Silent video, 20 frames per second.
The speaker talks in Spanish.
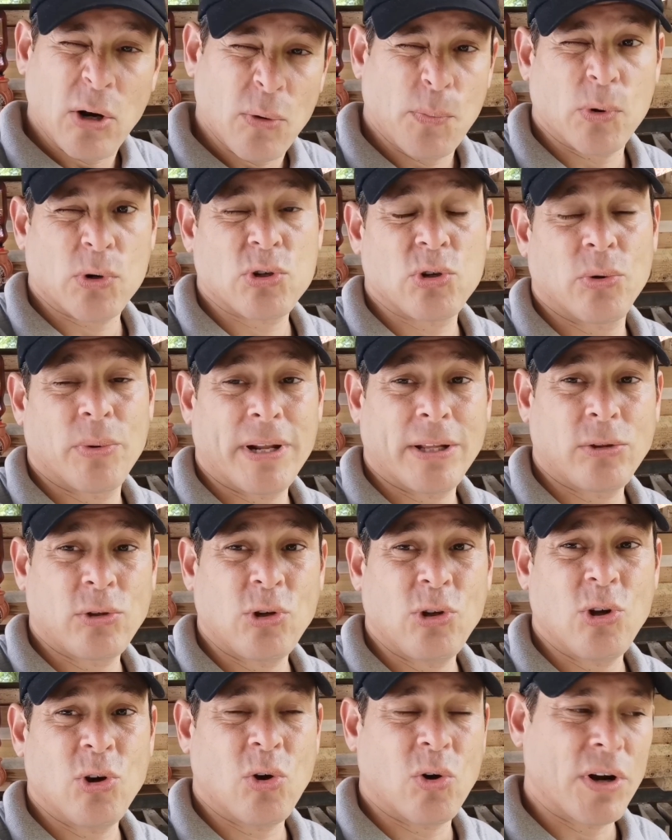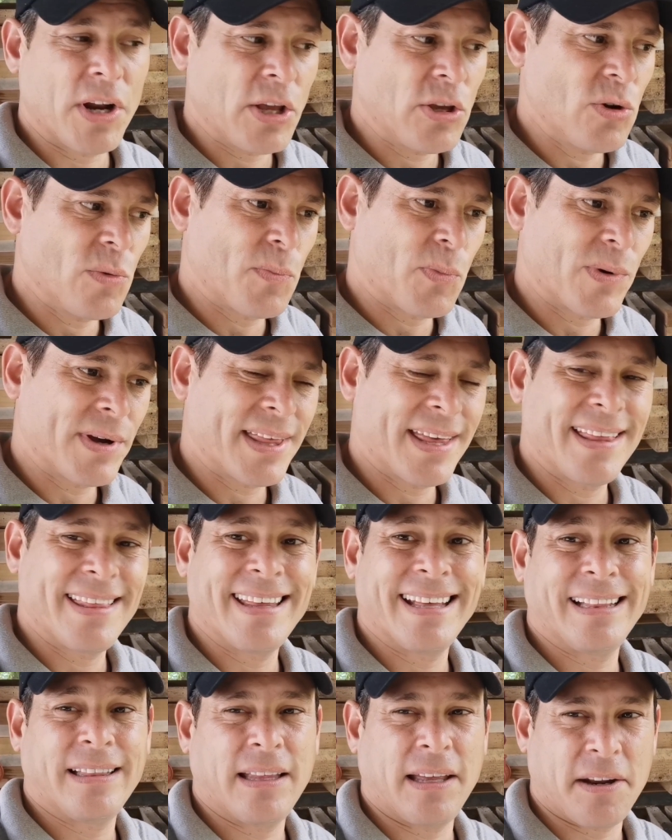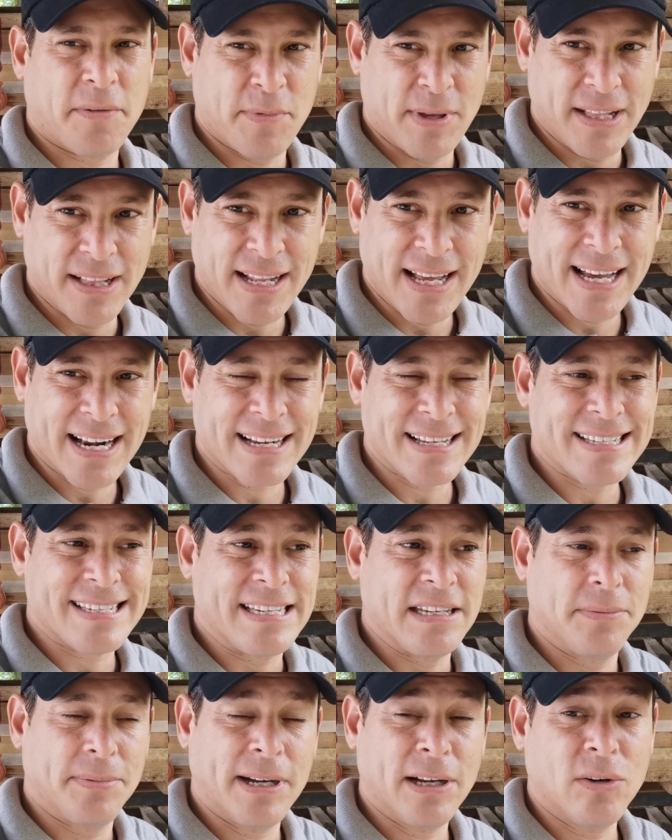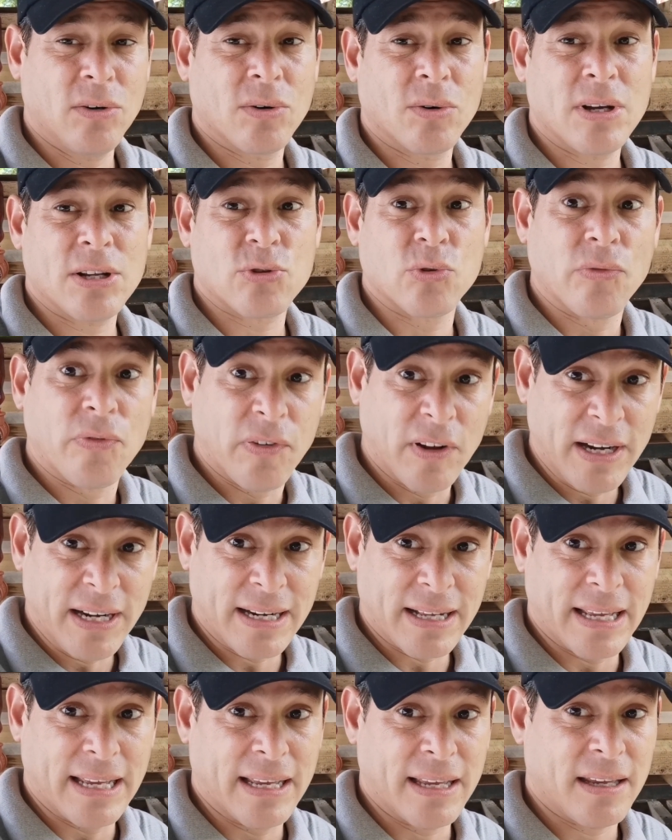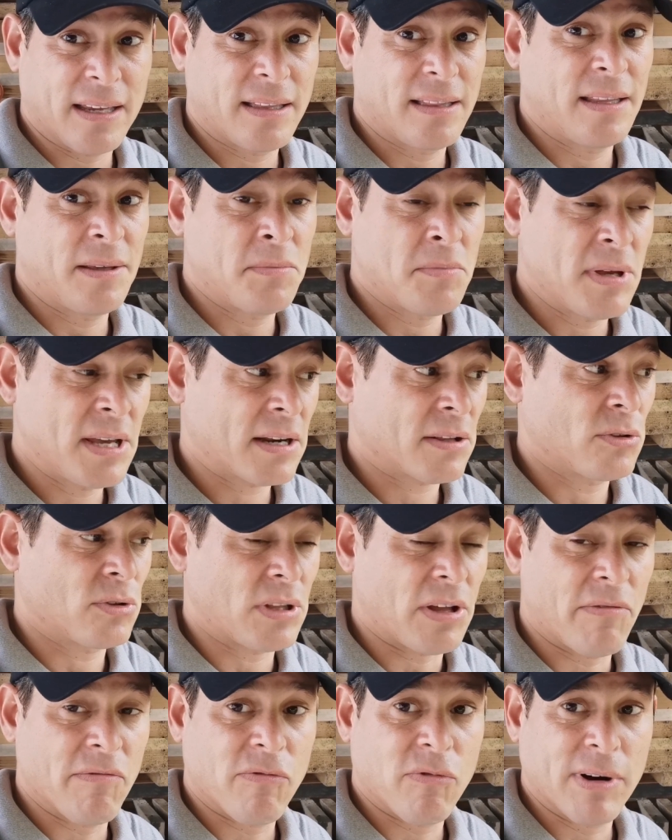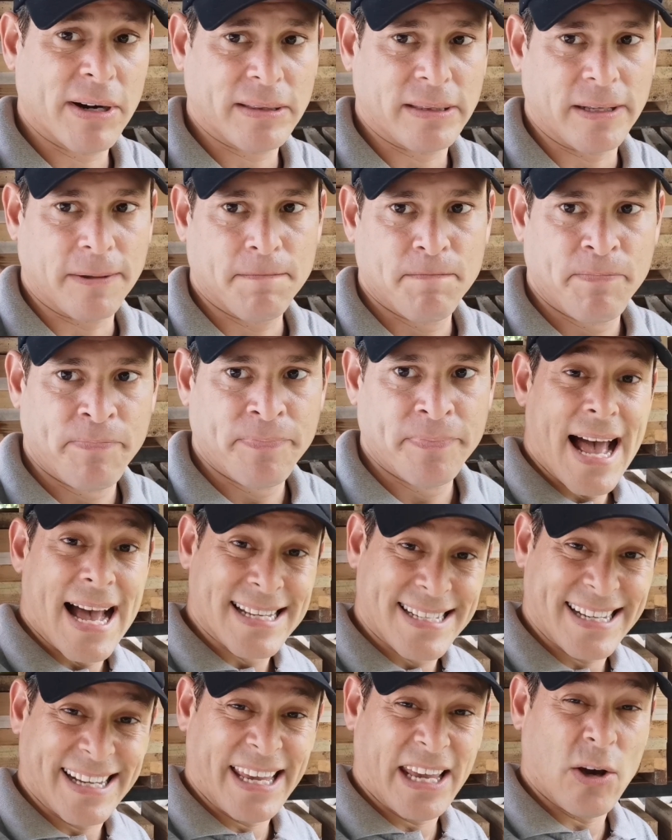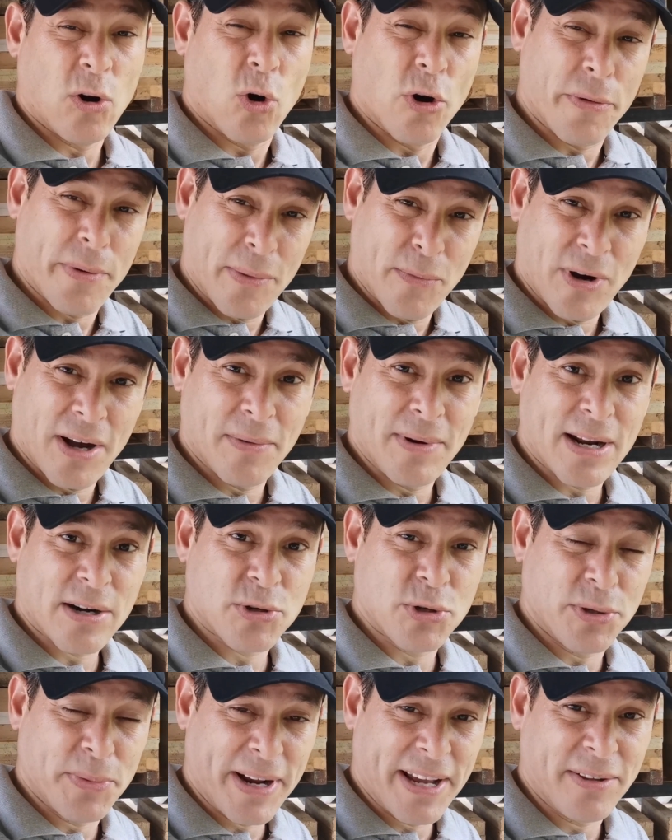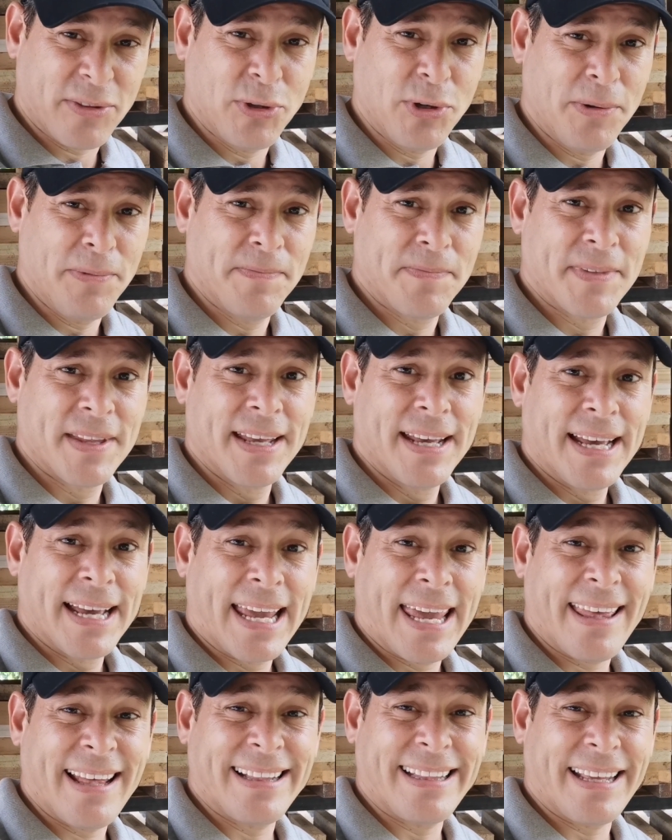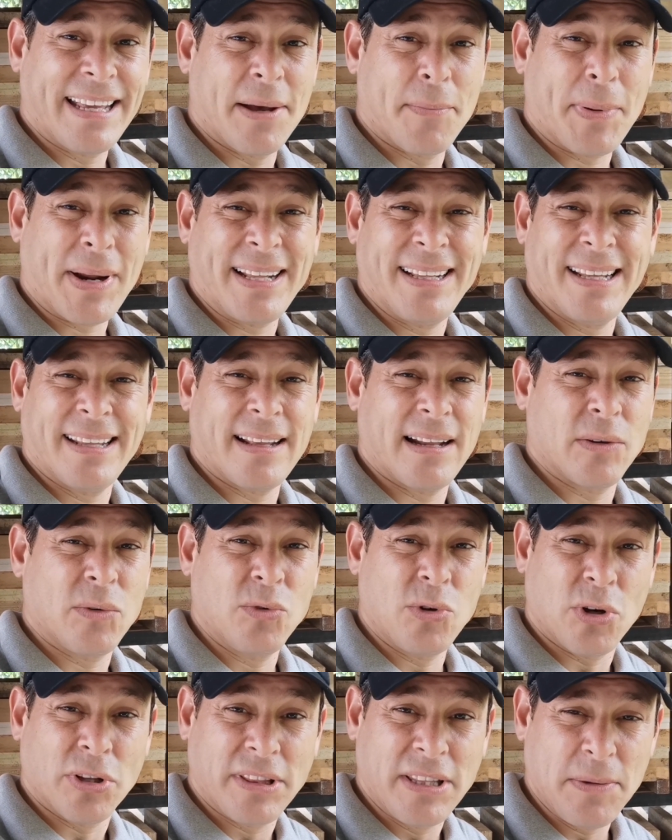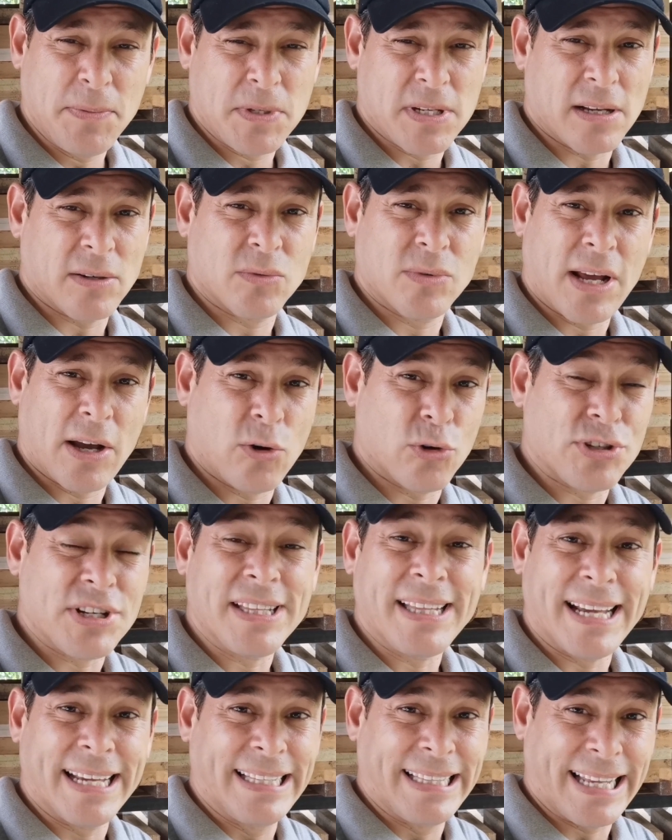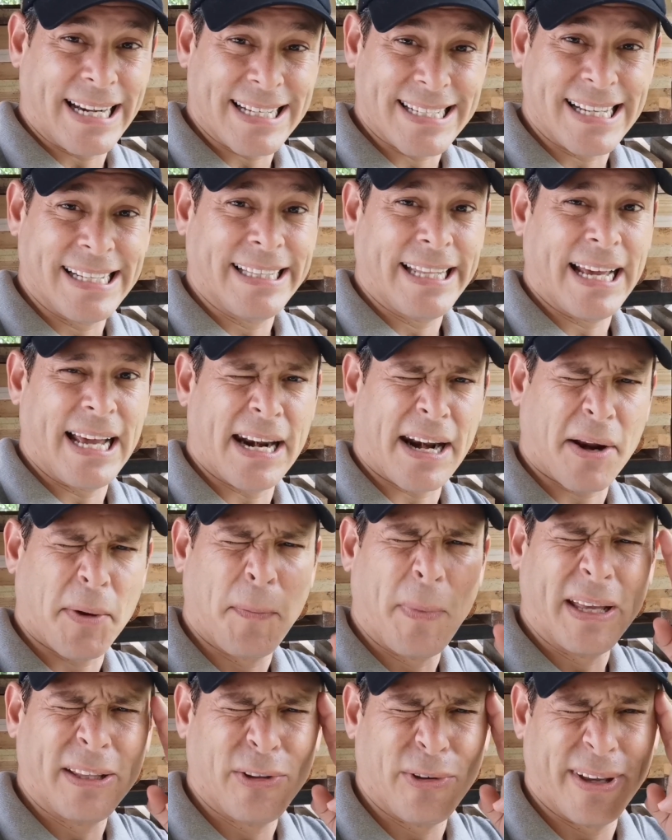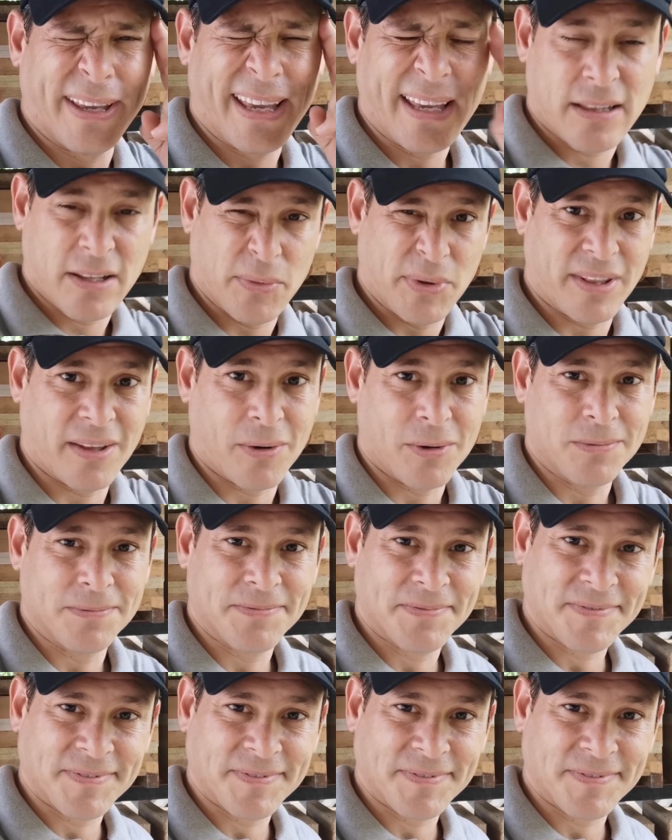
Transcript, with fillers: pero por sobre todo con ello puedes determinar si van o no a sufrir en este invierno tan fuerte. Así que hoy vamos a hablar sobre esto Quédate y aprende de algunos tips y algunas cositas interesantes al respecto en este video.